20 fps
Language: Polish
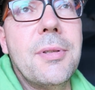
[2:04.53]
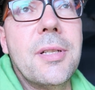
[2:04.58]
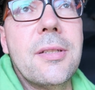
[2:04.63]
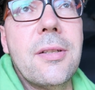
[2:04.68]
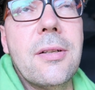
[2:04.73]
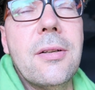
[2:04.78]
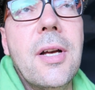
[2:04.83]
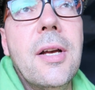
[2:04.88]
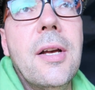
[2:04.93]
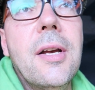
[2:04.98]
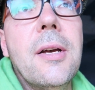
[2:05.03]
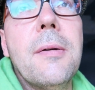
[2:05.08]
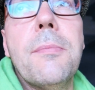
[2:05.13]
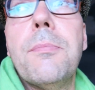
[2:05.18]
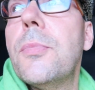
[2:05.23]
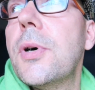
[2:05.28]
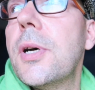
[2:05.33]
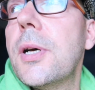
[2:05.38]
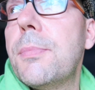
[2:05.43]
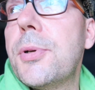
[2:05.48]
Przez to
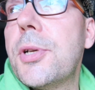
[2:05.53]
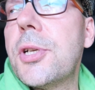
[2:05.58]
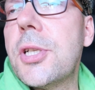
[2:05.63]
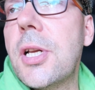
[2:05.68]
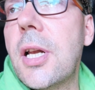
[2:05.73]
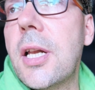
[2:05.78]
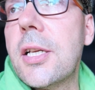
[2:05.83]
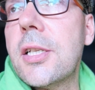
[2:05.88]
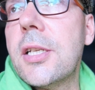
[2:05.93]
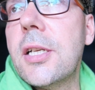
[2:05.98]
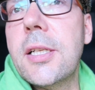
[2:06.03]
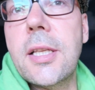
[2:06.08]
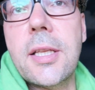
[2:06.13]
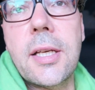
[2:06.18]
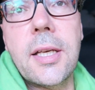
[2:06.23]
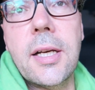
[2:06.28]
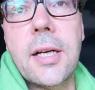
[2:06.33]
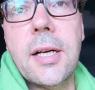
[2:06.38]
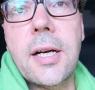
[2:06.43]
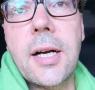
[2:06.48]
moje pszczelarzenie
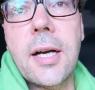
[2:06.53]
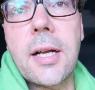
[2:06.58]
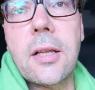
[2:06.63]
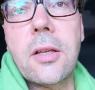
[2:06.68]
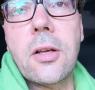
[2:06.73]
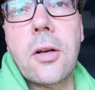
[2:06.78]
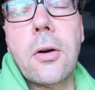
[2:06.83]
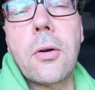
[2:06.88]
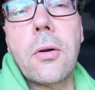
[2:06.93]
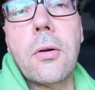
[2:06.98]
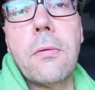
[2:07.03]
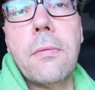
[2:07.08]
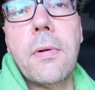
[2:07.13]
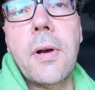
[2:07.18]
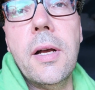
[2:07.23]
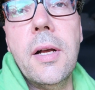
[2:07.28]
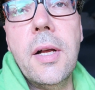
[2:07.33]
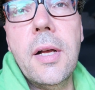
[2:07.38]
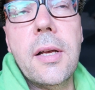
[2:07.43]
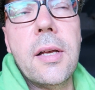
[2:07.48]
takie
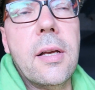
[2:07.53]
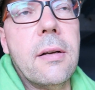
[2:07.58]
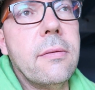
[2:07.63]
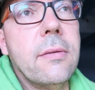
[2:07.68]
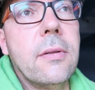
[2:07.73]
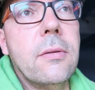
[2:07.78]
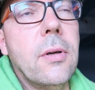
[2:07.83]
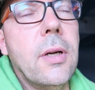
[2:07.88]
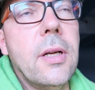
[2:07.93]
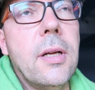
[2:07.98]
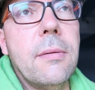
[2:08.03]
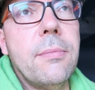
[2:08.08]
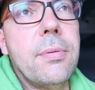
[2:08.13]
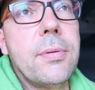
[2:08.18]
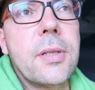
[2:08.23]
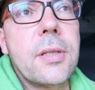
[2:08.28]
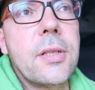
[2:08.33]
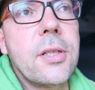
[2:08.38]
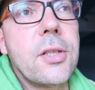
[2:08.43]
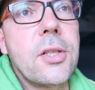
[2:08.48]
hardkorowe, ja w ogóle
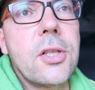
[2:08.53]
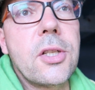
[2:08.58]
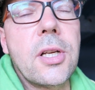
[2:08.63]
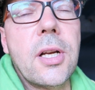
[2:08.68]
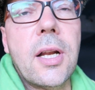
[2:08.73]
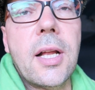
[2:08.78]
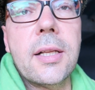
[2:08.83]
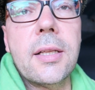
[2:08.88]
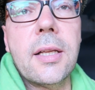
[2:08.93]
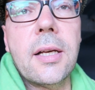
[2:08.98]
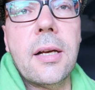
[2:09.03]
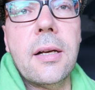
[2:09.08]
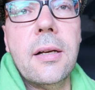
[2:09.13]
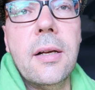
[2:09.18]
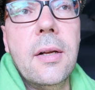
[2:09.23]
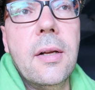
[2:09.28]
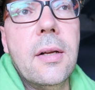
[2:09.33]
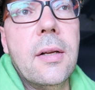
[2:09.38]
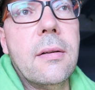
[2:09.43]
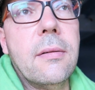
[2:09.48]
przez 3 lata
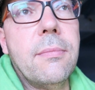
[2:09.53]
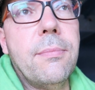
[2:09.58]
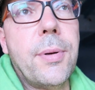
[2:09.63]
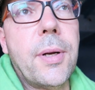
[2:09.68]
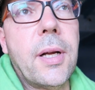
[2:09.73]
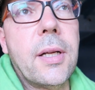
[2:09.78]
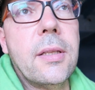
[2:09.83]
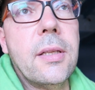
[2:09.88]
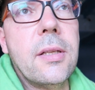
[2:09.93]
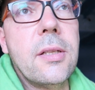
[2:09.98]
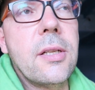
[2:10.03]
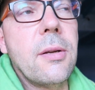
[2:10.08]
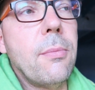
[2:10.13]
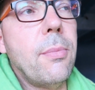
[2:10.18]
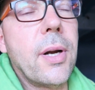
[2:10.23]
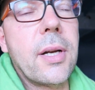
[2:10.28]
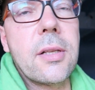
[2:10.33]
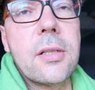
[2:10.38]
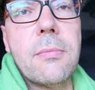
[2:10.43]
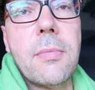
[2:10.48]
praktycznie
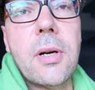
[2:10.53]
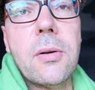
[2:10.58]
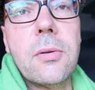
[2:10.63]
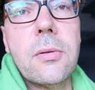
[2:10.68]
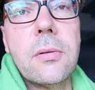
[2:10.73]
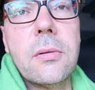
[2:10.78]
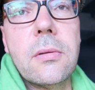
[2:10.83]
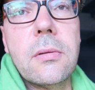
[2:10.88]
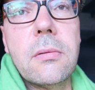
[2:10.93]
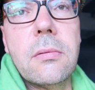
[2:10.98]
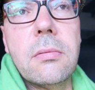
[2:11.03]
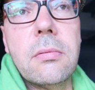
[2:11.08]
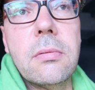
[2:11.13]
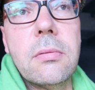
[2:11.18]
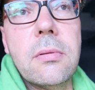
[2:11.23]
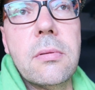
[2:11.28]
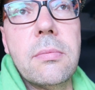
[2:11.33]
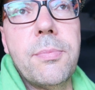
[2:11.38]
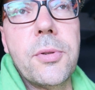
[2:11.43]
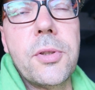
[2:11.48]
bardzo mało
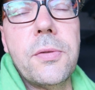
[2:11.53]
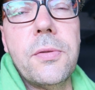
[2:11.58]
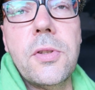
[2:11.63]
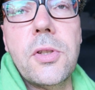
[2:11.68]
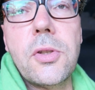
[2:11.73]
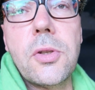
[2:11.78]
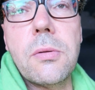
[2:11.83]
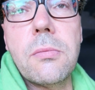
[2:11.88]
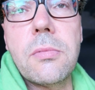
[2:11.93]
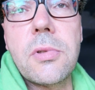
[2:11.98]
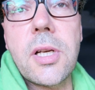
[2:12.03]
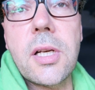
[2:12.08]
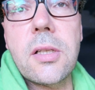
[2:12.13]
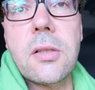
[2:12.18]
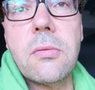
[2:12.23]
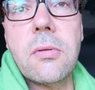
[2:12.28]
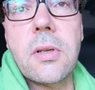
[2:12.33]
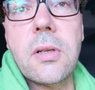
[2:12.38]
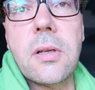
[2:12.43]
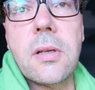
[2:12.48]
poświęciłem
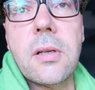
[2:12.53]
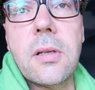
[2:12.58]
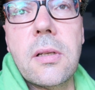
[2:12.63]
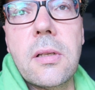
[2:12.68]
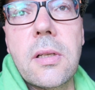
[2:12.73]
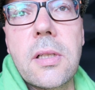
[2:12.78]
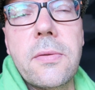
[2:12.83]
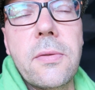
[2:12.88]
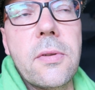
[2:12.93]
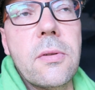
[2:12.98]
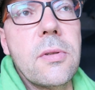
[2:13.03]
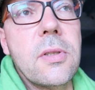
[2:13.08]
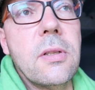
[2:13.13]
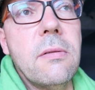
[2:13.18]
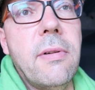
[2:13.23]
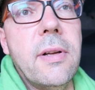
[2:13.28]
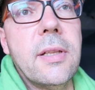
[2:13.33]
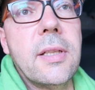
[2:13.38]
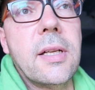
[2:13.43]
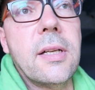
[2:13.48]
czasu na, na, swoją
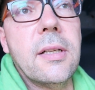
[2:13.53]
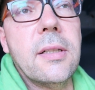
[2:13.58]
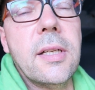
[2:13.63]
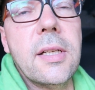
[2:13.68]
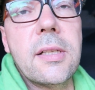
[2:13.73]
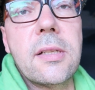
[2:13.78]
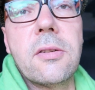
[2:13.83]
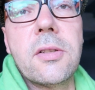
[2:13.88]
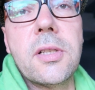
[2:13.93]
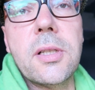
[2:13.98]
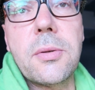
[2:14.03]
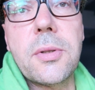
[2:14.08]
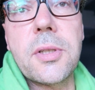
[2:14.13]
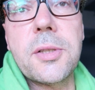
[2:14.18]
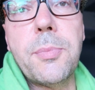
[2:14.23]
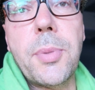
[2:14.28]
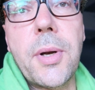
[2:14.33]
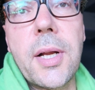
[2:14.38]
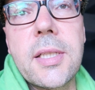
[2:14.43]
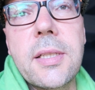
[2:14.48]
sylwetkę, nie? Tylko cały
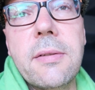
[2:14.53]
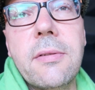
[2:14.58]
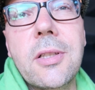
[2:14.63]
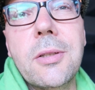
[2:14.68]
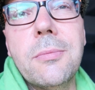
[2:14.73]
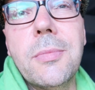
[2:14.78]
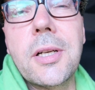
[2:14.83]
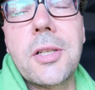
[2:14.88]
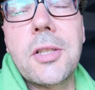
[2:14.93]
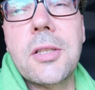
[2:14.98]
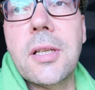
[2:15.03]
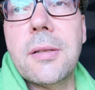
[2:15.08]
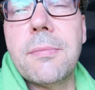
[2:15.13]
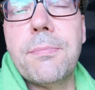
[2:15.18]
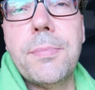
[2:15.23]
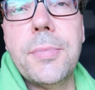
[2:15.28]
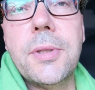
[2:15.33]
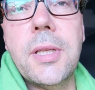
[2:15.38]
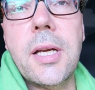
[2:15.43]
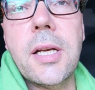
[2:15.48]
czas praca, wiadomo, jak się
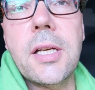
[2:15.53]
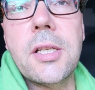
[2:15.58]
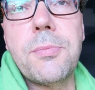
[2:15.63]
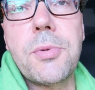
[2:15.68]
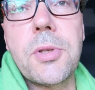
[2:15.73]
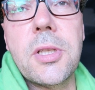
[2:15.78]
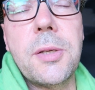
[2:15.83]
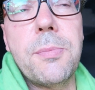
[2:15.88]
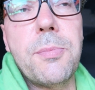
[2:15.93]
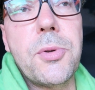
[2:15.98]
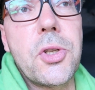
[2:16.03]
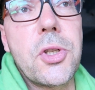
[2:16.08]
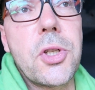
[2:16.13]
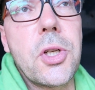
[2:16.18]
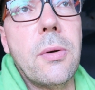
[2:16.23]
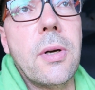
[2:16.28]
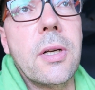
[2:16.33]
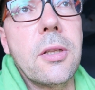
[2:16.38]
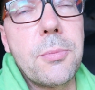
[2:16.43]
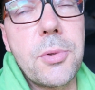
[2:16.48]
natyrać przy tych
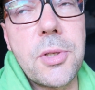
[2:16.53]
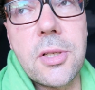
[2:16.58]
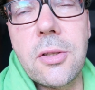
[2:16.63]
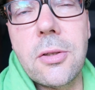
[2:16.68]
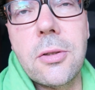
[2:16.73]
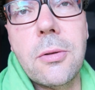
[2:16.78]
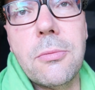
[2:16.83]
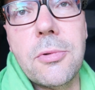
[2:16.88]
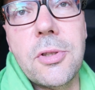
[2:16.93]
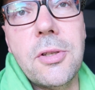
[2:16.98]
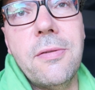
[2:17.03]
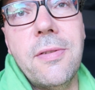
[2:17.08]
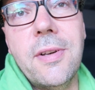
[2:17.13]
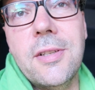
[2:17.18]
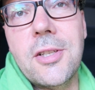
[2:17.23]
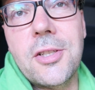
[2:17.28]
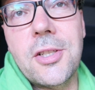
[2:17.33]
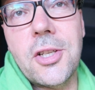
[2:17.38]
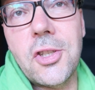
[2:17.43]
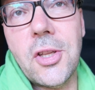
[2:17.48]
pszczołach, to przyjdzie do domu, gdzie
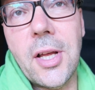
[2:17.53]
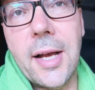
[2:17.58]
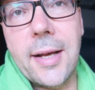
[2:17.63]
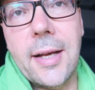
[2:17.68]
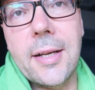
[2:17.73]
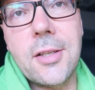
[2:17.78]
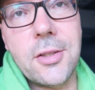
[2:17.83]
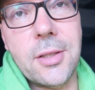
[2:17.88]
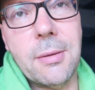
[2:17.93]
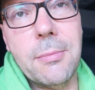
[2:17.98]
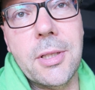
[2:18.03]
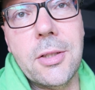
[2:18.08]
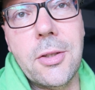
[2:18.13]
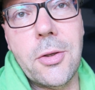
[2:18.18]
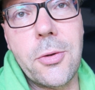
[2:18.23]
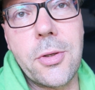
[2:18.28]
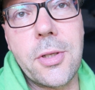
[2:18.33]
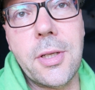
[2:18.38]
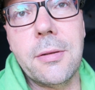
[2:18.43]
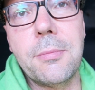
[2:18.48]
wejdziesz na sztangę, czy tam na
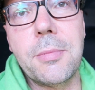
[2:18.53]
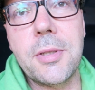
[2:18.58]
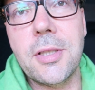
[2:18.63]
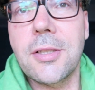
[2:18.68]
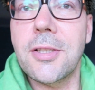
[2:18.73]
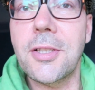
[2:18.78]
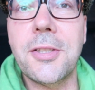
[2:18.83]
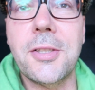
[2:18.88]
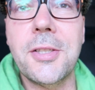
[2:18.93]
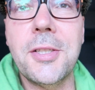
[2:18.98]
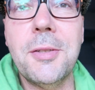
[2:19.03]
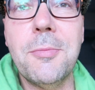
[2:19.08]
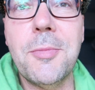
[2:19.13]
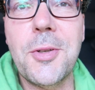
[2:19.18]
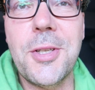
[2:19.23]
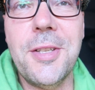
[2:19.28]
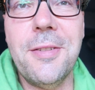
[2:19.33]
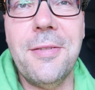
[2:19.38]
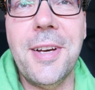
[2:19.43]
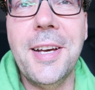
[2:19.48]
drążek. To, to jest
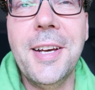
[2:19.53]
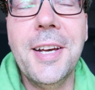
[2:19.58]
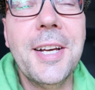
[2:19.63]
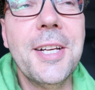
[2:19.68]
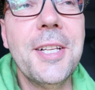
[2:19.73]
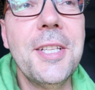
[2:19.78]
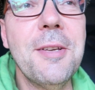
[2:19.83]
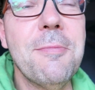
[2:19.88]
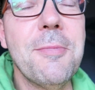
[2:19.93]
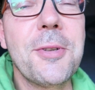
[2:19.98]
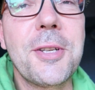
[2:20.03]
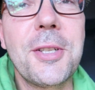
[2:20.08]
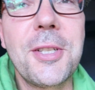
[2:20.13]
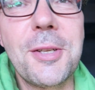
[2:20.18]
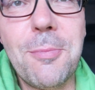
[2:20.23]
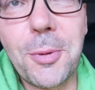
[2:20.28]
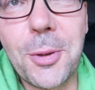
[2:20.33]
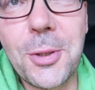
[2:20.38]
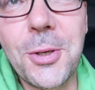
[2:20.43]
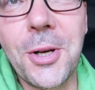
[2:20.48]
niemożliwe. Nie możesz
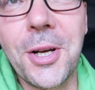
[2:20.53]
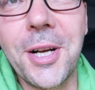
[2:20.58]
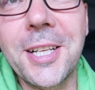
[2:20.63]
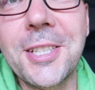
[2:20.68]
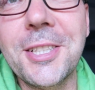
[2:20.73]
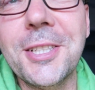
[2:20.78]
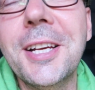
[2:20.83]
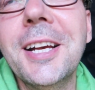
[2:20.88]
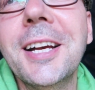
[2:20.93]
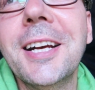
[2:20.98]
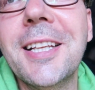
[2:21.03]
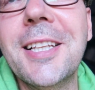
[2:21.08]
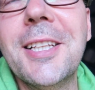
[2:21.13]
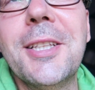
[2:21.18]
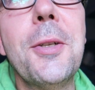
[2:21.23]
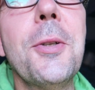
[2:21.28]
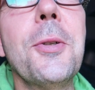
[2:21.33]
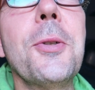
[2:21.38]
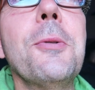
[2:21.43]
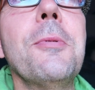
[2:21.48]
się pociągać na
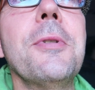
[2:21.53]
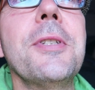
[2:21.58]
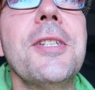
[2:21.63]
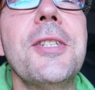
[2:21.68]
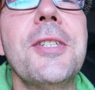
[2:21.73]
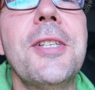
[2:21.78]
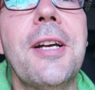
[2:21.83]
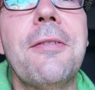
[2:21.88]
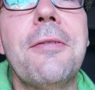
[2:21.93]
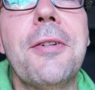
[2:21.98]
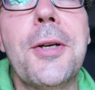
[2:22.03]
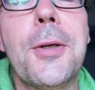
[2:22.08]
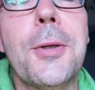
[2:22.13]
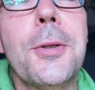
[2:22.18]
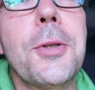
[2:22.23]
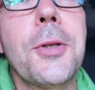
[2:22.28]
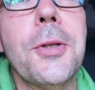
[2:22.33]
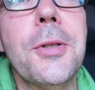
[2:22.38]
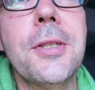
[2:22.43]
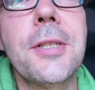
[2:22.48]
drążku, bo jesteś tak
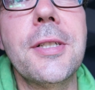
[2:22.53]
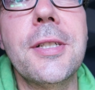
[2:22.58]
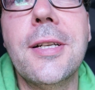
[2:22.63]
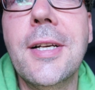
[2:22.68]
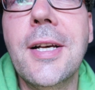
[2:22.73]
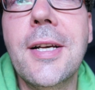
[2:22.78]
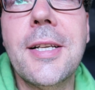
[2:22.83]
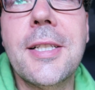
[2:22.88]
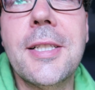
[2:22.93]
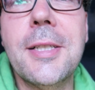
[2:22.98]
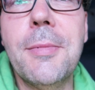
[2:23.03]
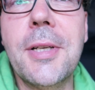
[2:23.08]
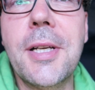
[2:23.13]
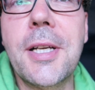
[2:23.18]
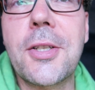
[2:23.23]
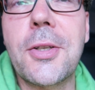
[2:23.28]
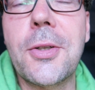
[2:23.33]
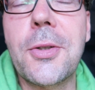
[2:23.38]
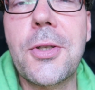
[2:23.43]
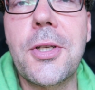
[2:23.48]
wykończony, że
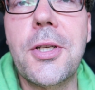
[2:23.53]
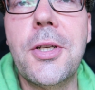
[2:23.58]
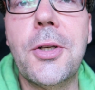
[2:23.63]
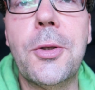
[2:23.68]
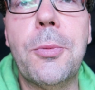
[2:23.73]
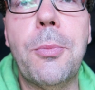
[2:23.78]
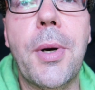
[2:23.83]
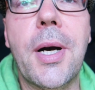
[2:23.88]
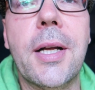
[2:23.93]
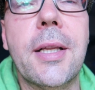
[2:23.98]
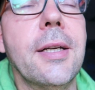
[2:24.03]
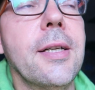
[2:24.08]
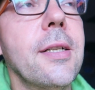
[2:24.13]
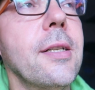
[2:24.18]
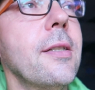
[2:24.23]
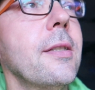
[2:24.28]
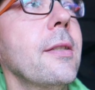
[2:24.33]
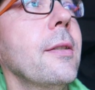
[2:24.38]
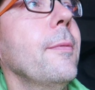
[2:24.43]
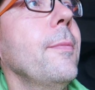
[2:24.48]
zamykasz oczy i
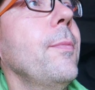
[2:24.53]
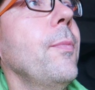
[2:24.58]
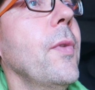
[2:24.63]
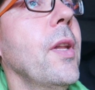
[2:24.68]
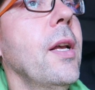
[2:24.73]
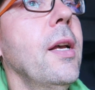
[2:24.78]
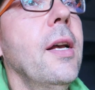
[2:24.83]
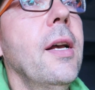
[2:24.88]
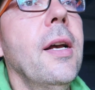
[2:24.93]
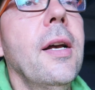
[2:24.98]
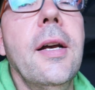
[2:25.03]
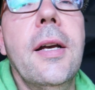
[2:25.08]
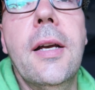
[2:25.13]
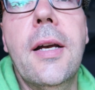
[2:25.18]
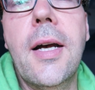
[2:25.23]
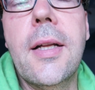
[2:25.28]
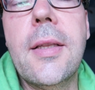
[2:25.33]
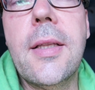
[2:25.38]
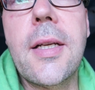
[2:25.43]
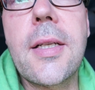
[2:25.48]
odpadasz.
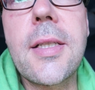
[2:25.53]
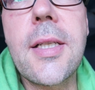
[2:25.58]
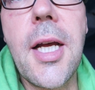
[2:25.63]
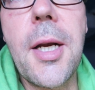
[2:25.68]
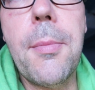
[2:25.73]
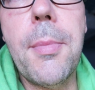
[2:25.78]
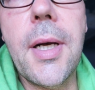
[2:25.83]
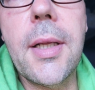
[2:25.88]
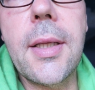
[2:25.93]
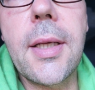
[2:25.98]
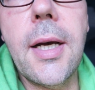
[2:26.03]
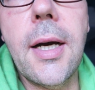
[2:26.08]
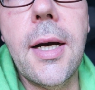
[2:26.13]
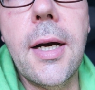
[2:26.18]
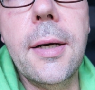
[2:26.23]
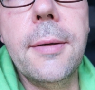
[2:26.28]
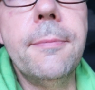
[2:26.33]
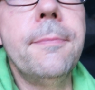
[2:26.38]
A teraz herbatka.